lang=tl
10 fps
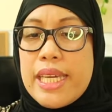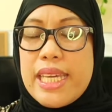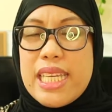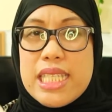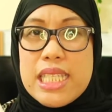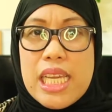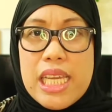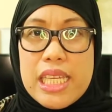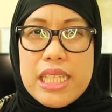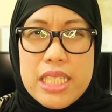is
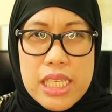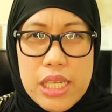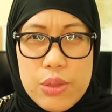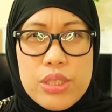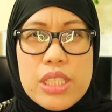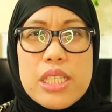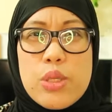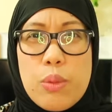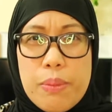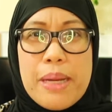hindi siya ganoon ka
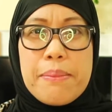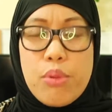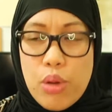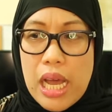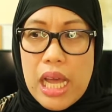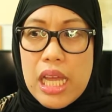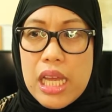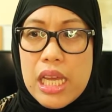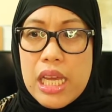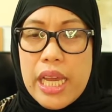sobrang bula.
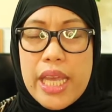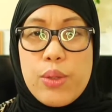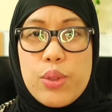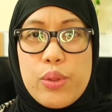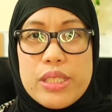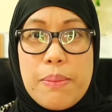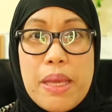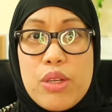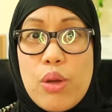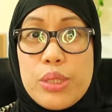I don't know kasi
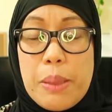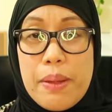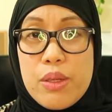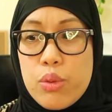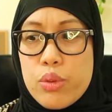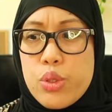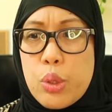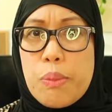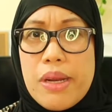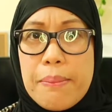meron akong napanood,
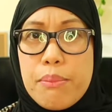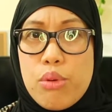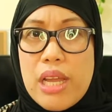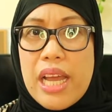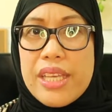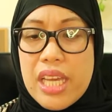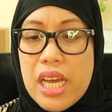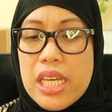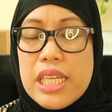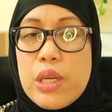sobrang bula niya.
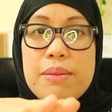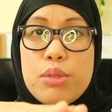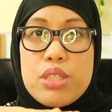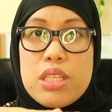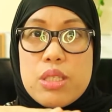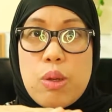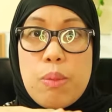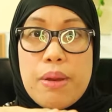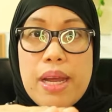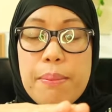Tignan mo siya,
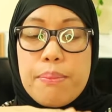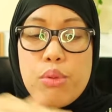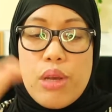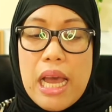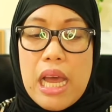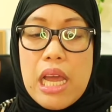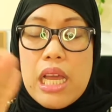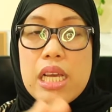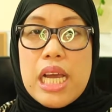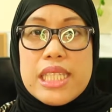sobrang bula
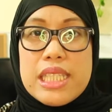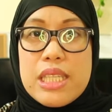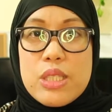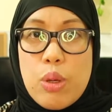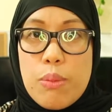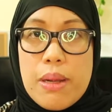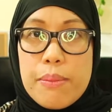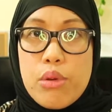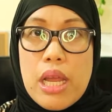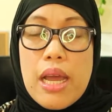as in sobrang
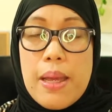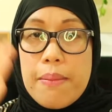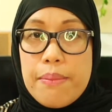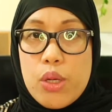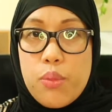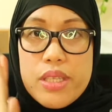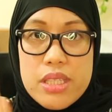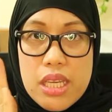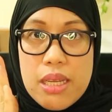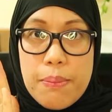bula. Pero once
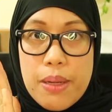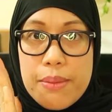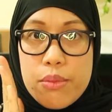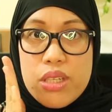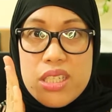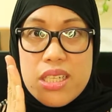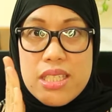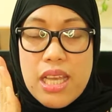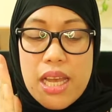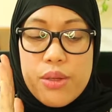na inapply mo na siya
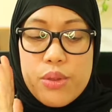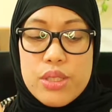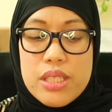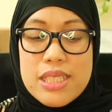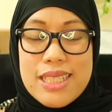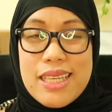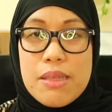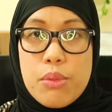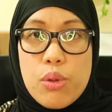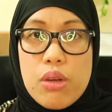sa ano, sa skin
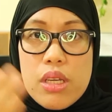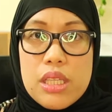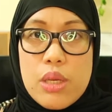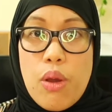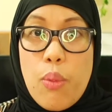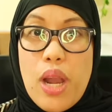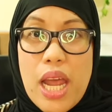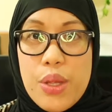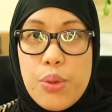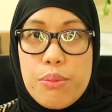mo,
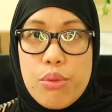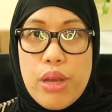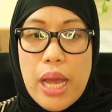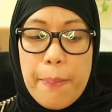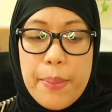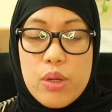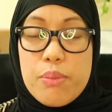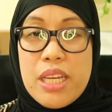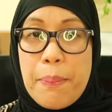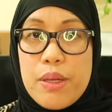nawawala yung bula. Pero
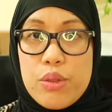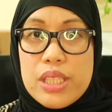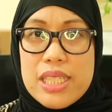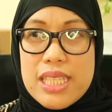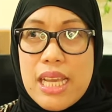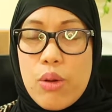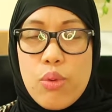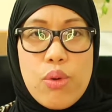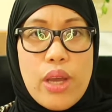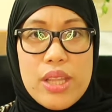may napanood kasi
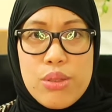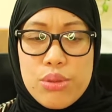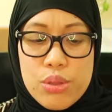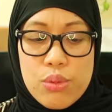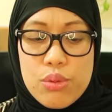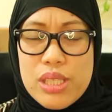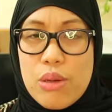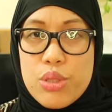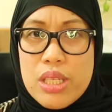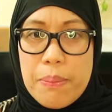ako, I don't know kung saan
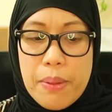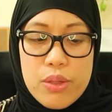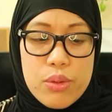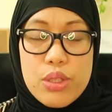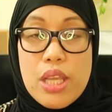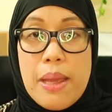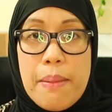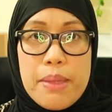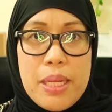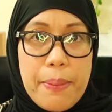ko siya napanood.
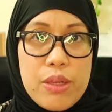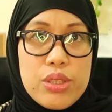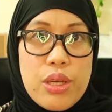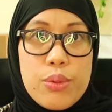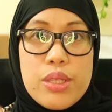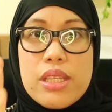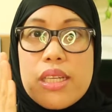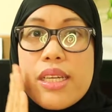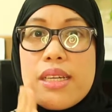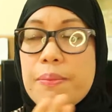May napanood ako na
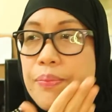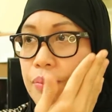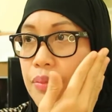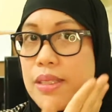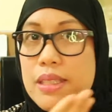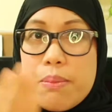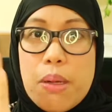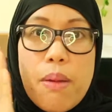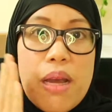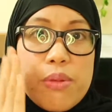talagang
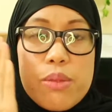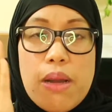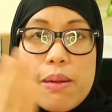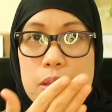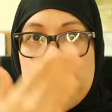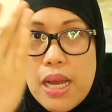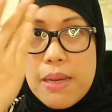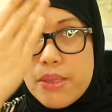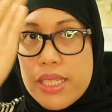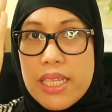nagbabubble-bubble pa
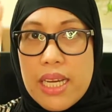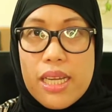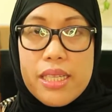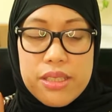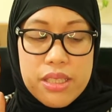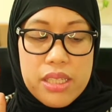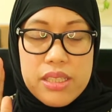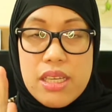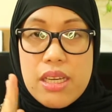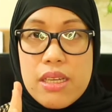habang ginaganyan
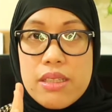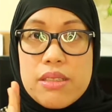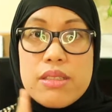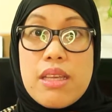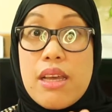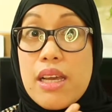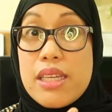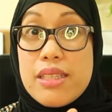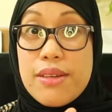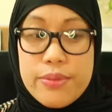niya sa
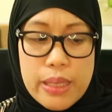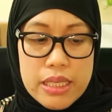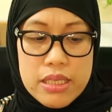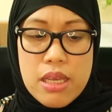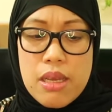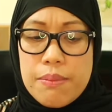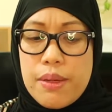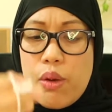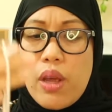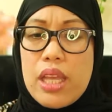kanyang face.
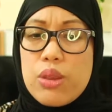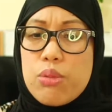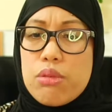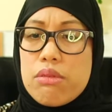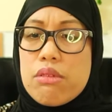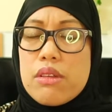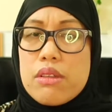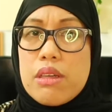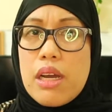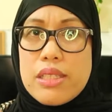Pero eto,
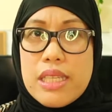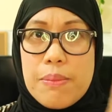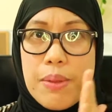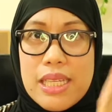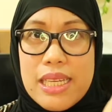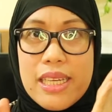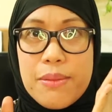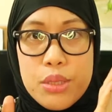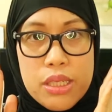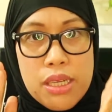As in, pag
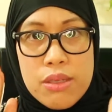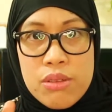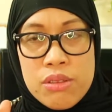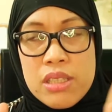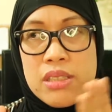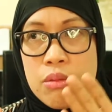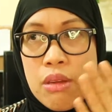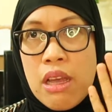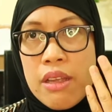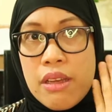nilagay mo siyang ganun, as in,
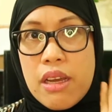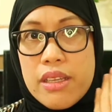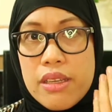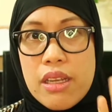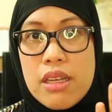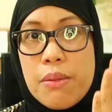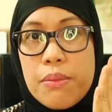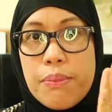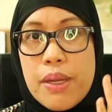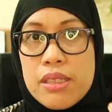wala na, ayan na, na
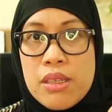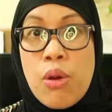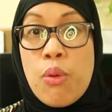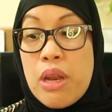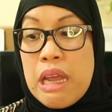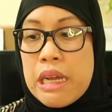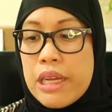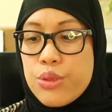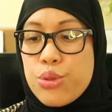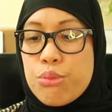parang nawawala
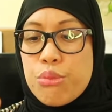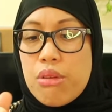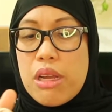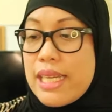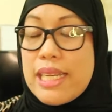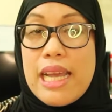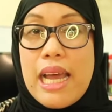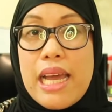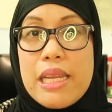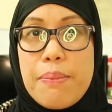agad yung bula. Nga,
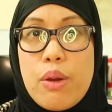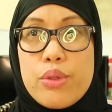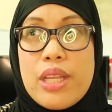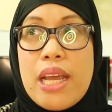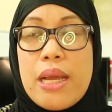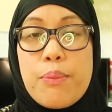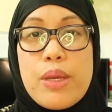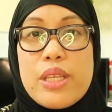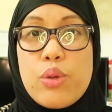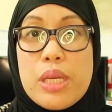naghahanap ako ng
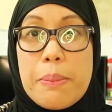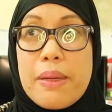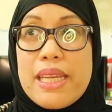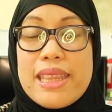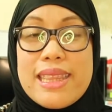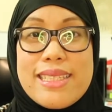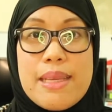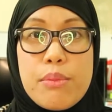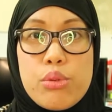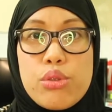pwede kong ipalit na
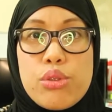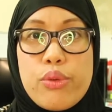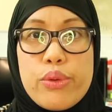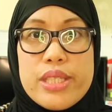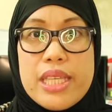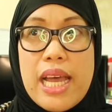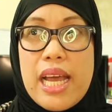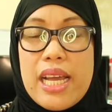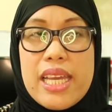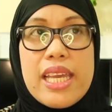sabon doon
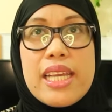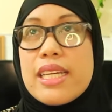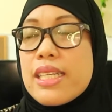sa aking